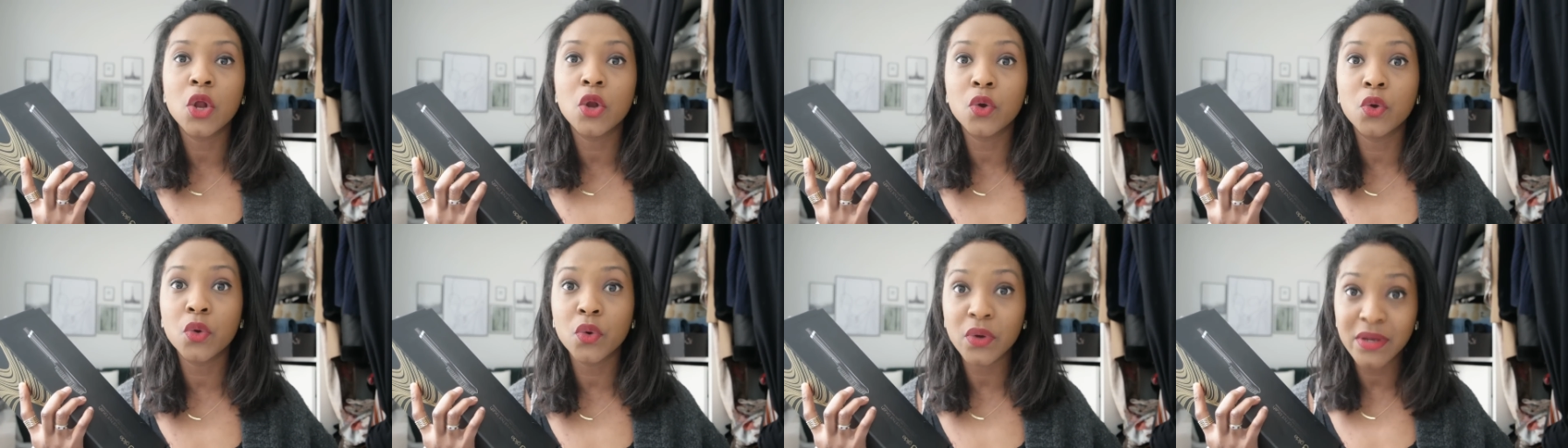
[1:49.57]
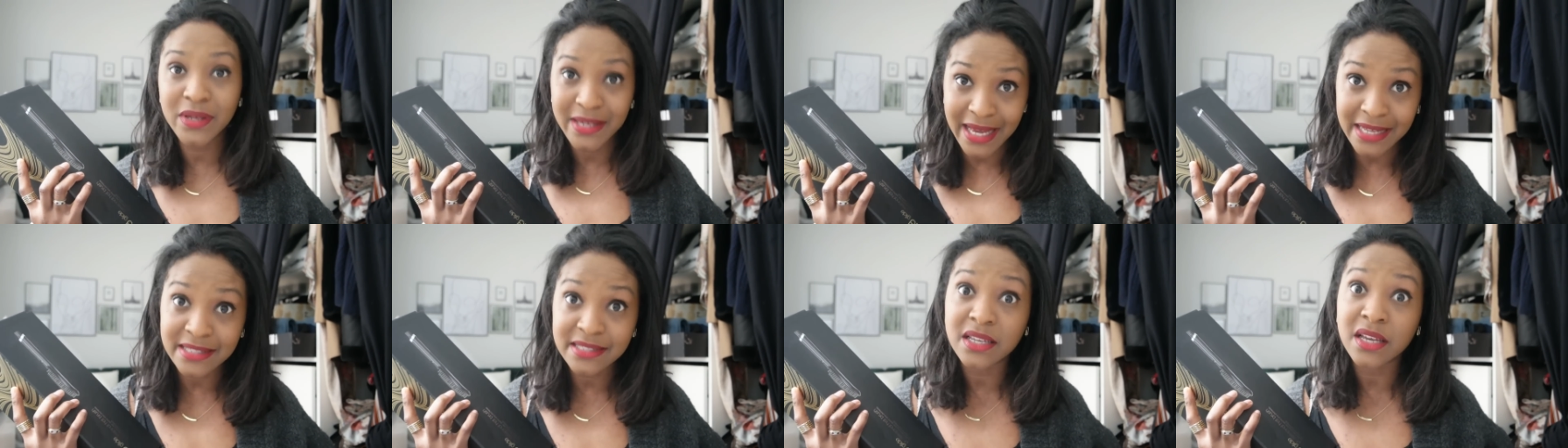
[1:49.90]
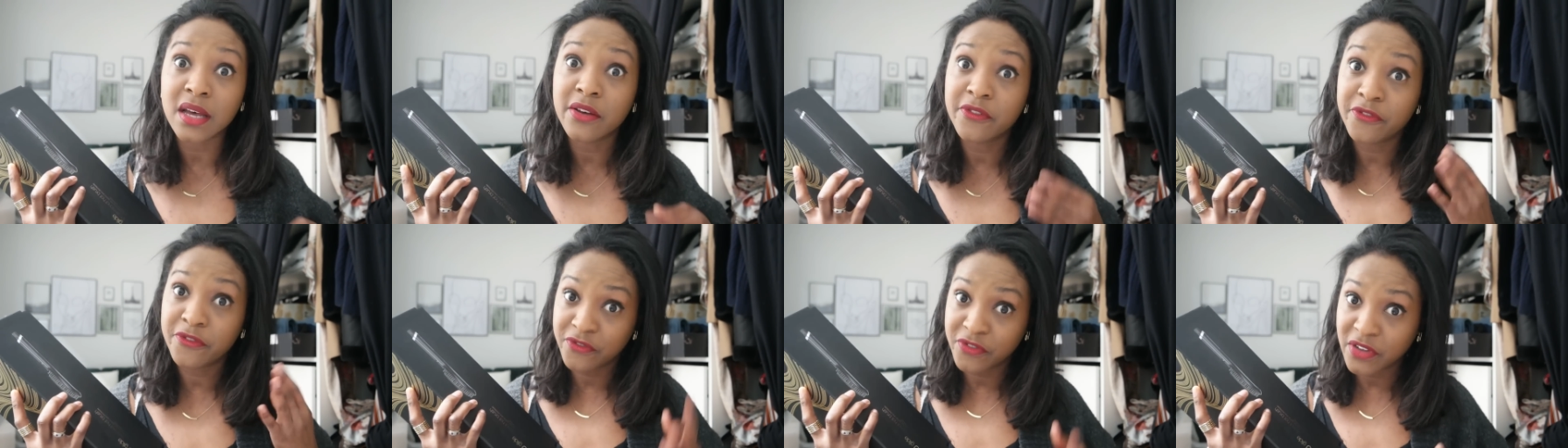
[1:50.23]
le
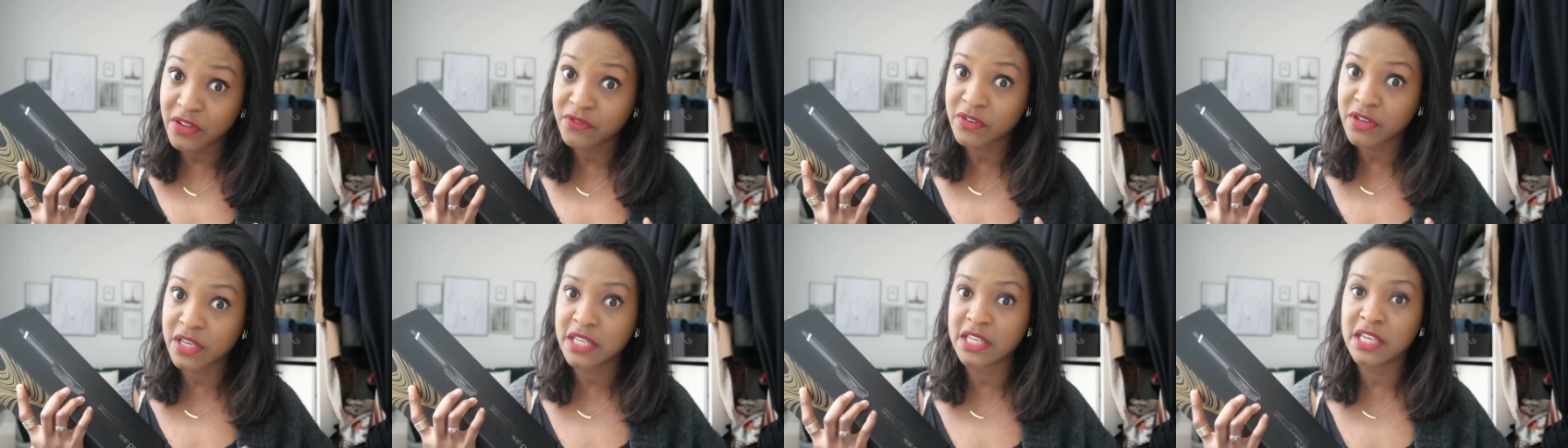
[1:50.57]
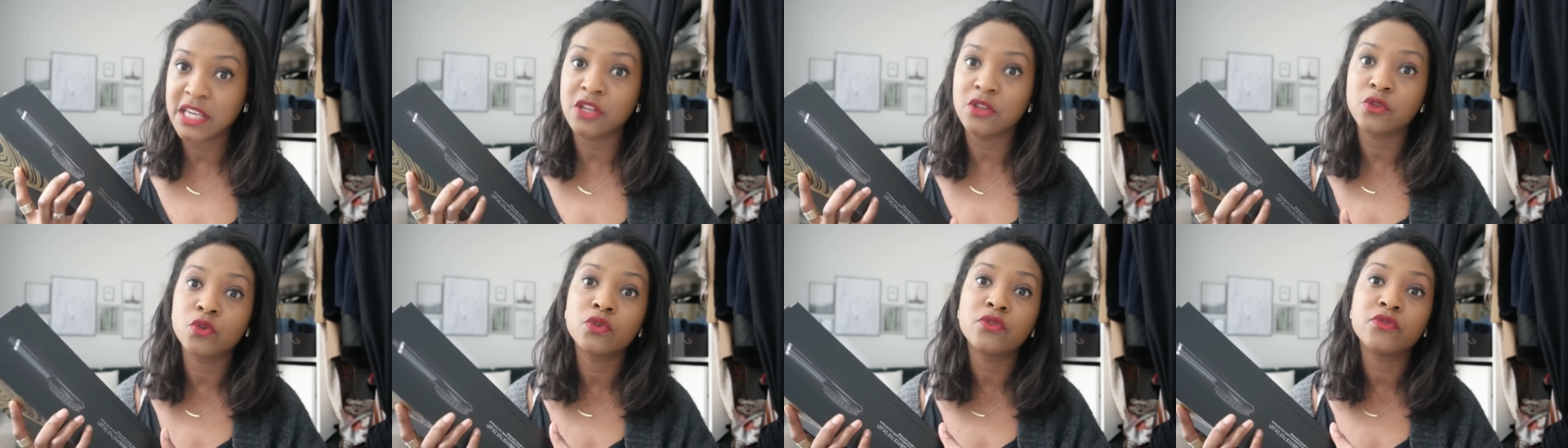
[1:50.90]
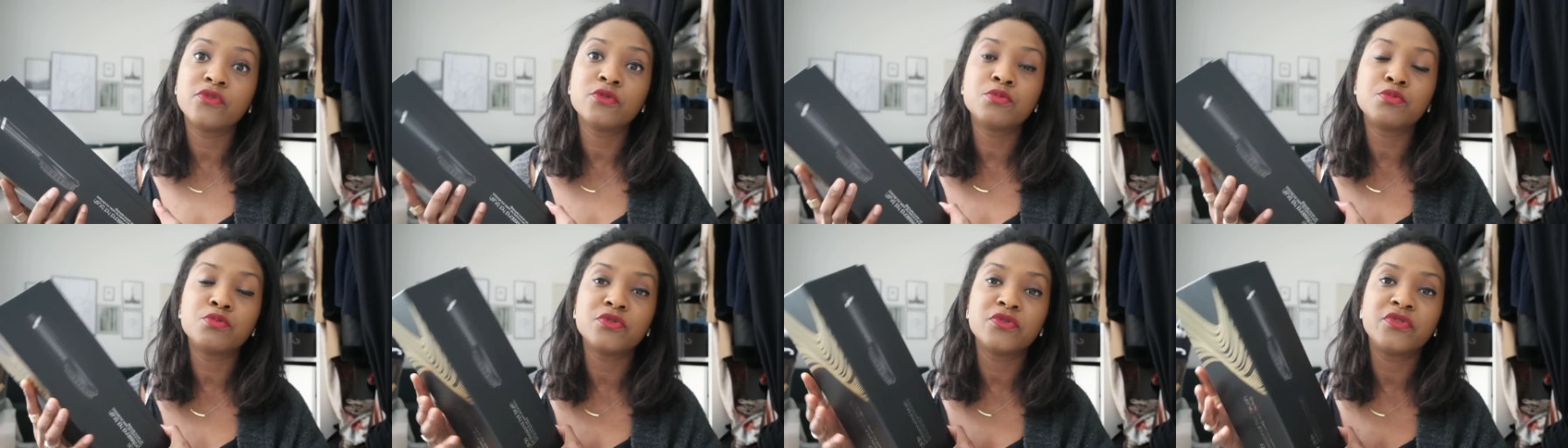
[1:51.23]
4 février. Donc
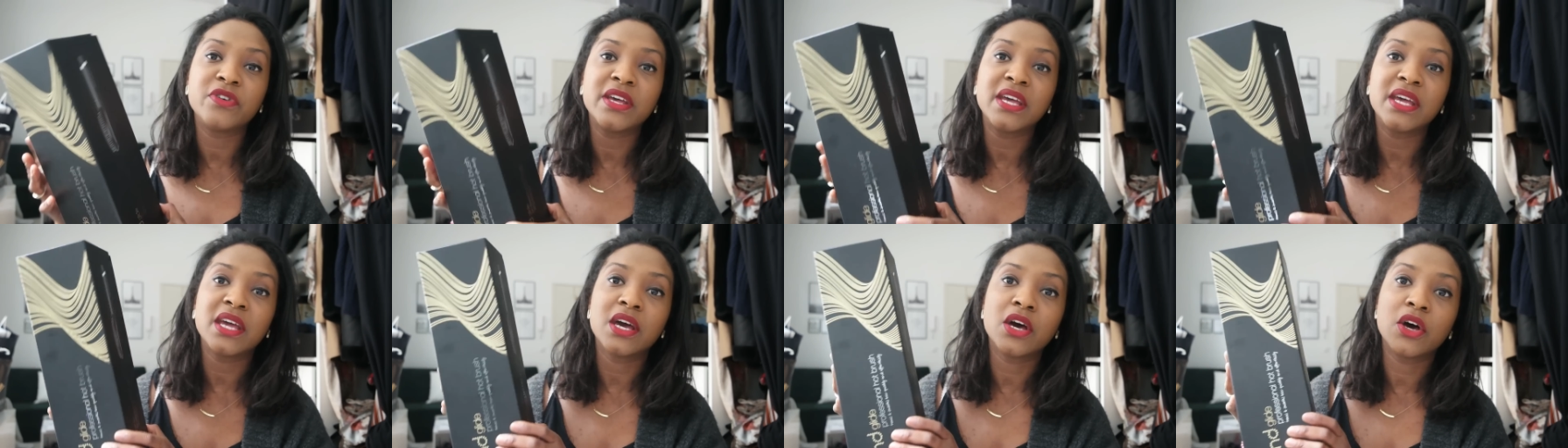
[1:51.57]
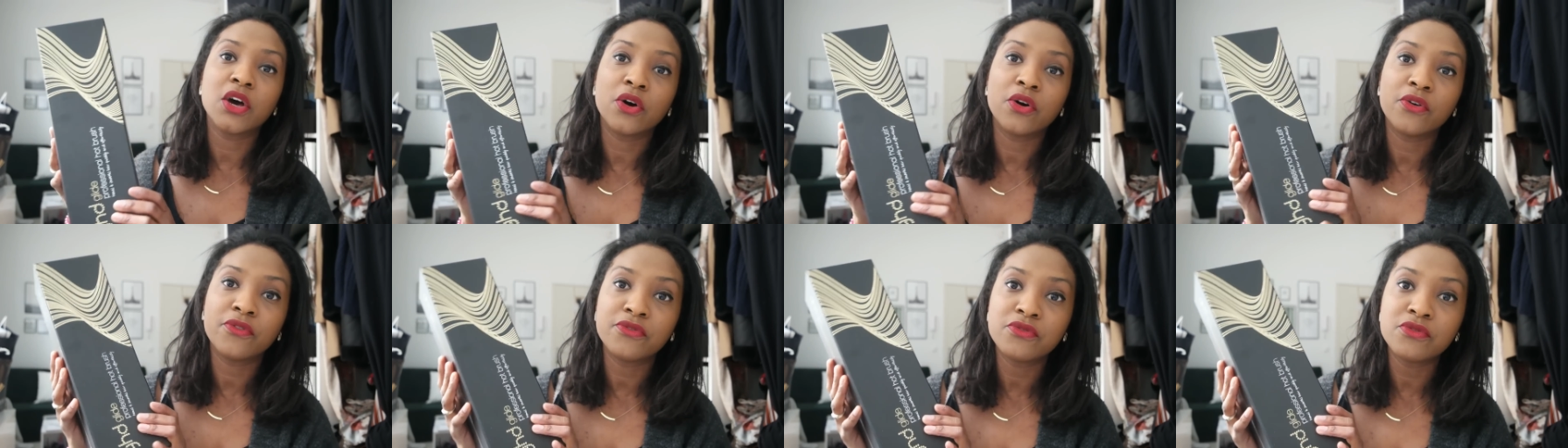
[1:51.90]
vous pouvez euh,